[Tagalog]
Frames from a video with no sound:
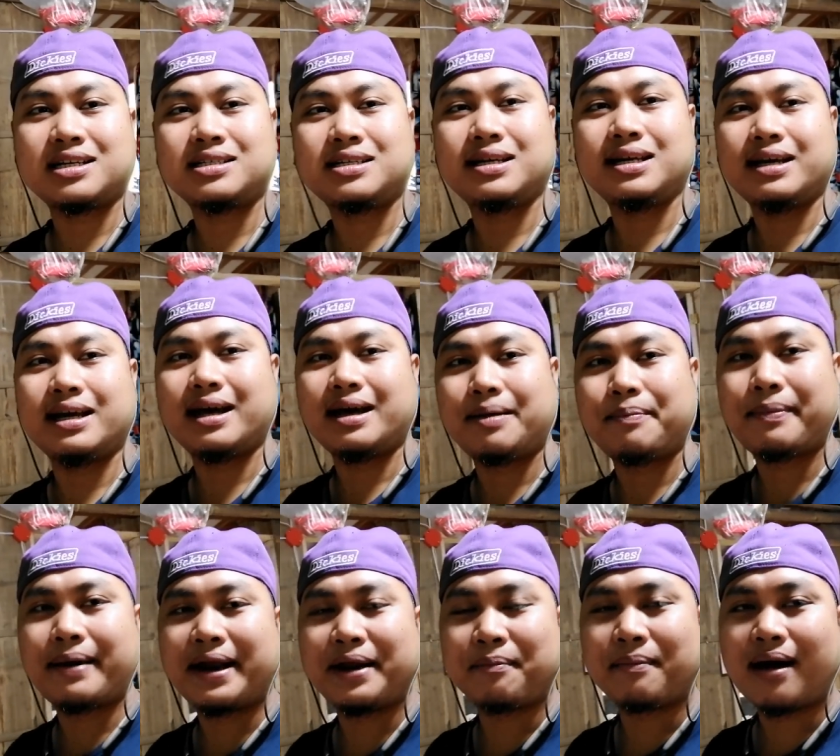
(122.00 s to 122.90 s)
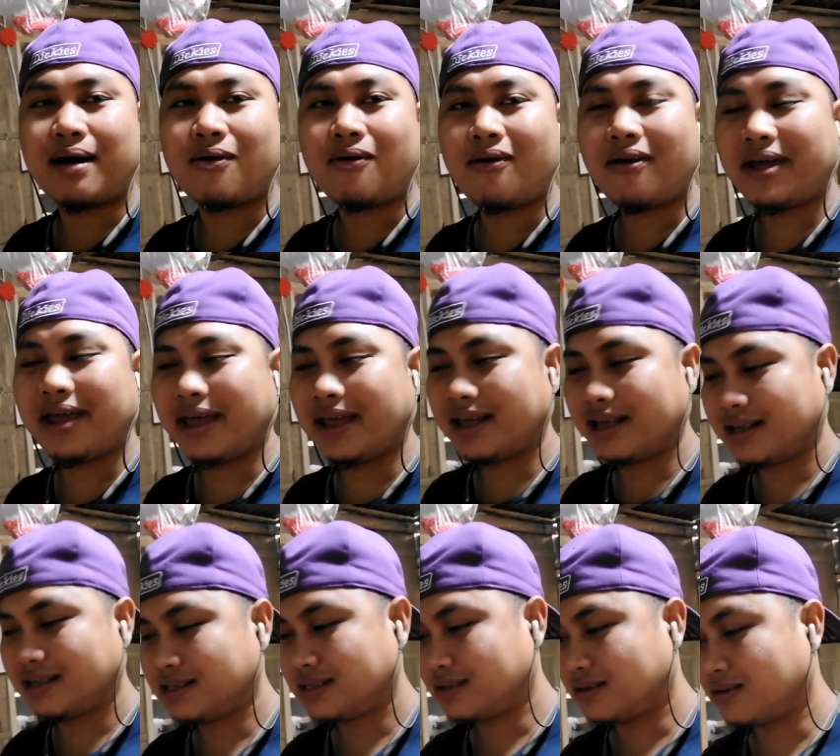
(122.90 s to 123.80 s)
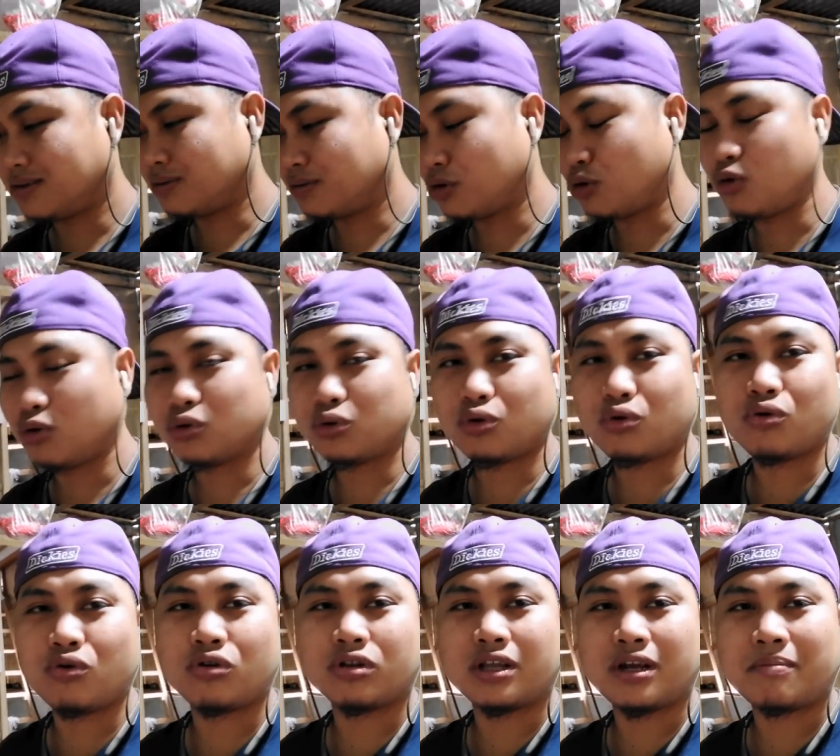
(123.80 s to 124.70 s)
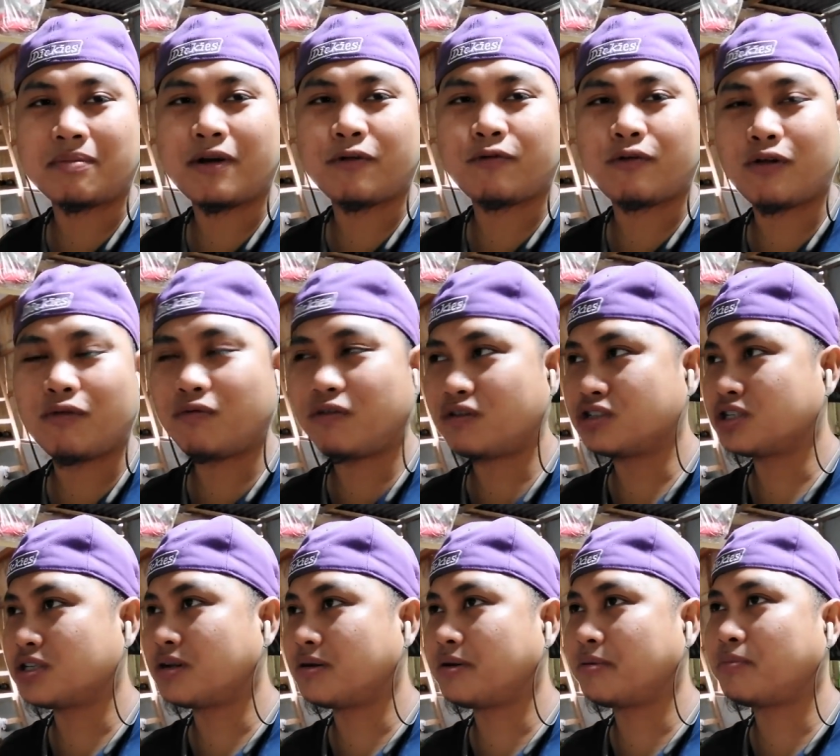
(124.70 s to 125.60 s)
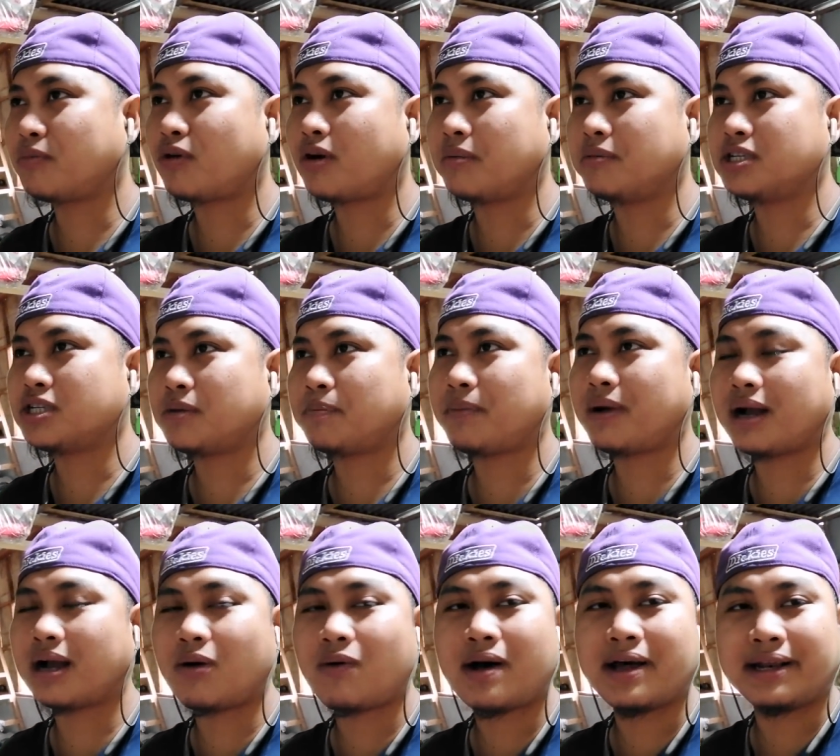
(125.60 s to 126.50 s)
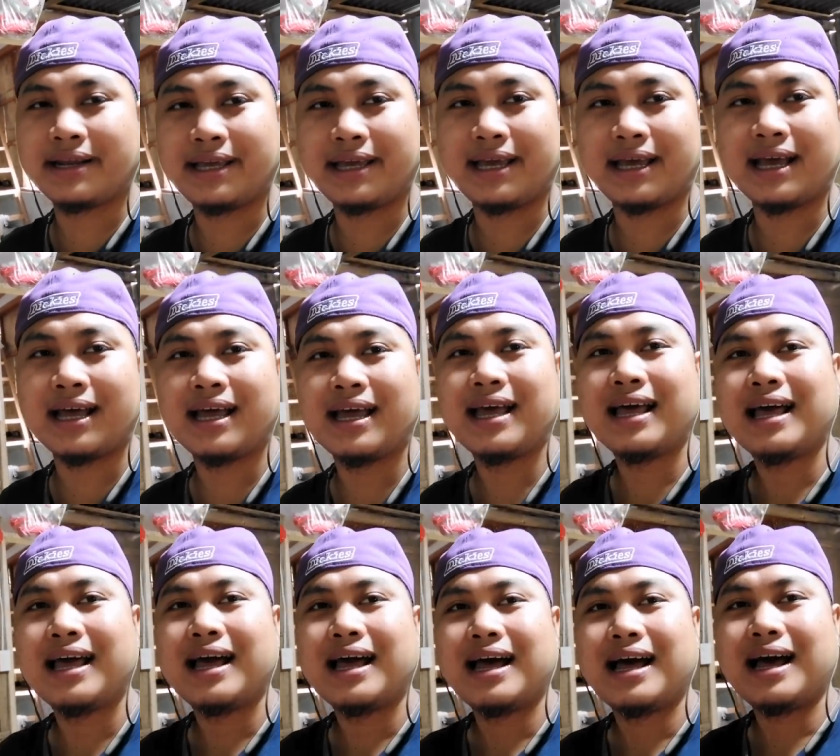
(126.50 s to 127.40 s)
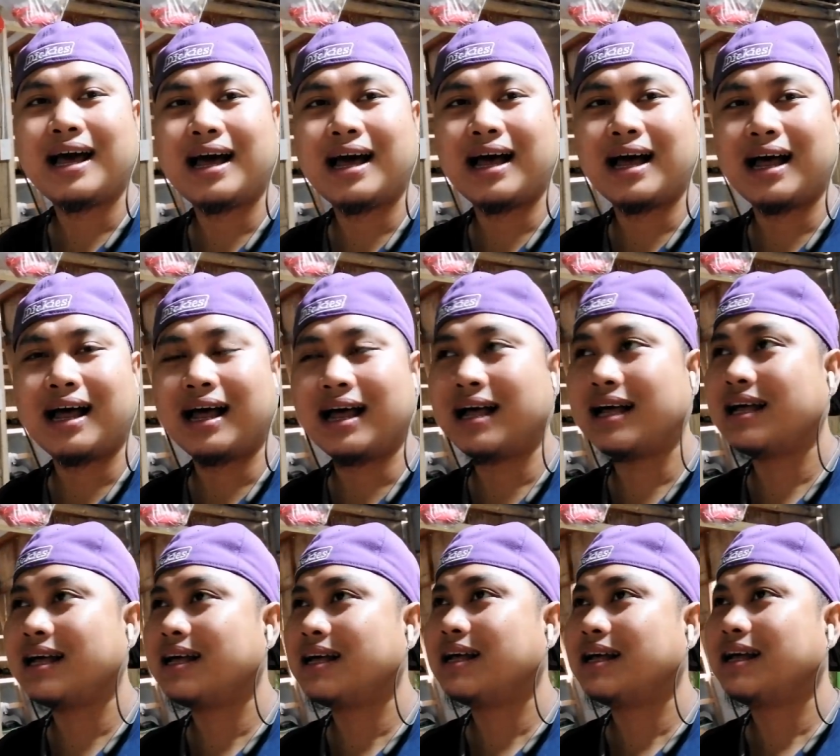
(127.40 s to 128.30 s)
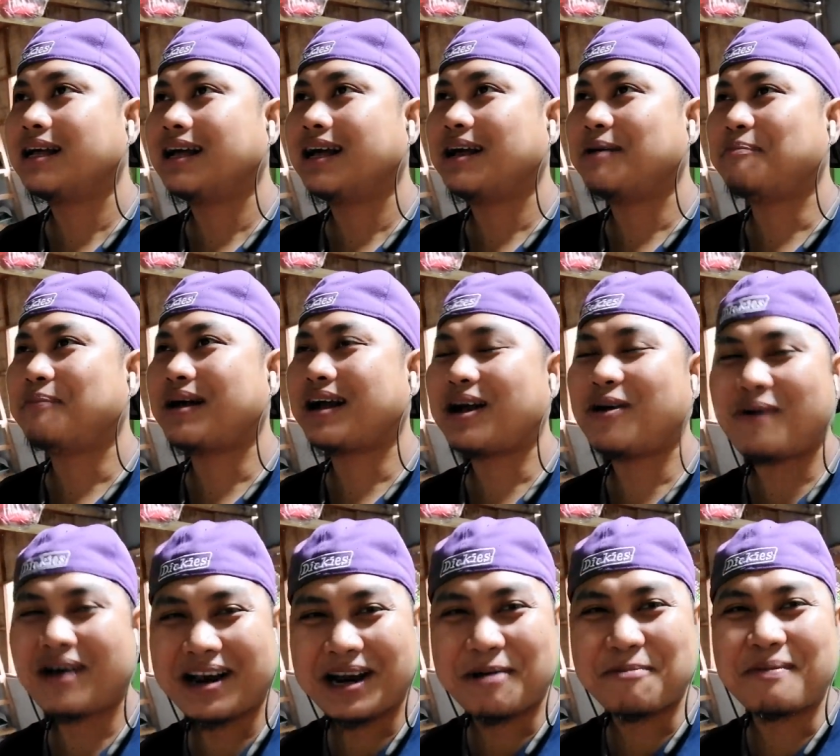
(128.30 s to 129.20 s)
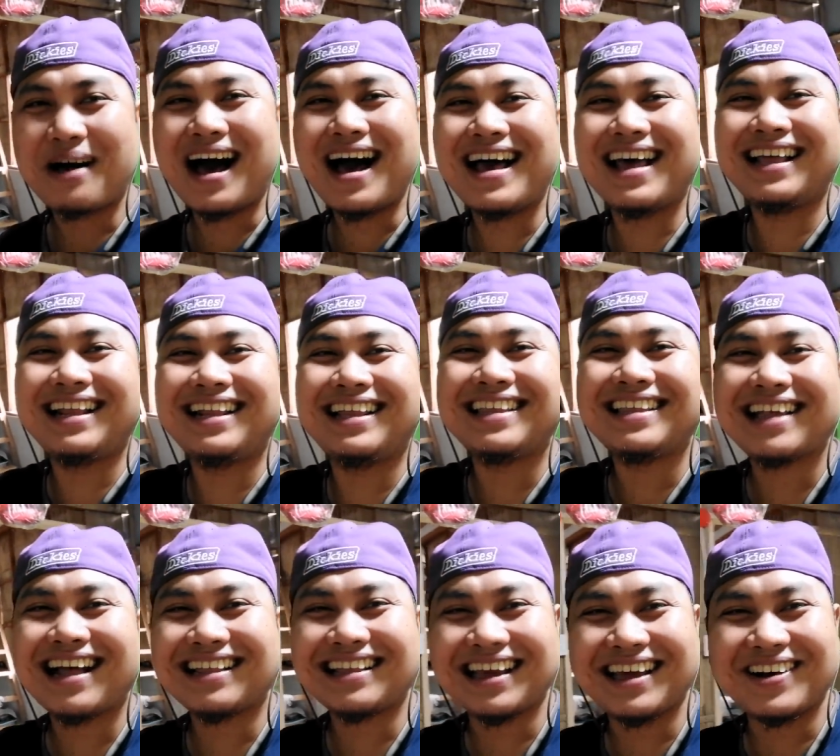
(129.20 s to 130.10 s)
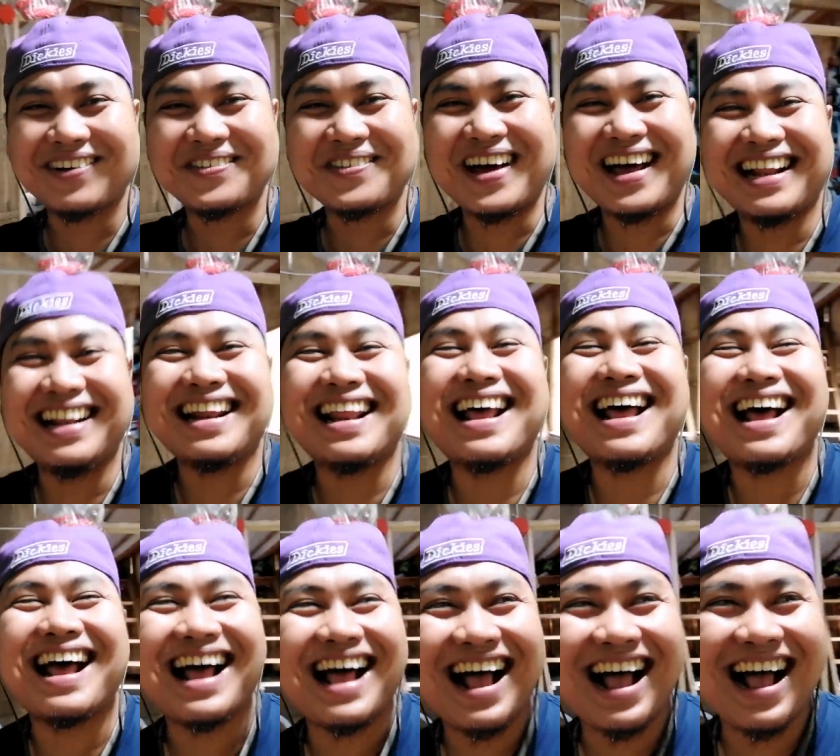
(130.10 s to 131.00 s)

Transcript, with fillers: tsaka si uh, paring Makoy. Oh, tulong-tulong na naman, full force na naman po kami sa paggawa ni uh, paggawa ng bahay ni Tatay Romata.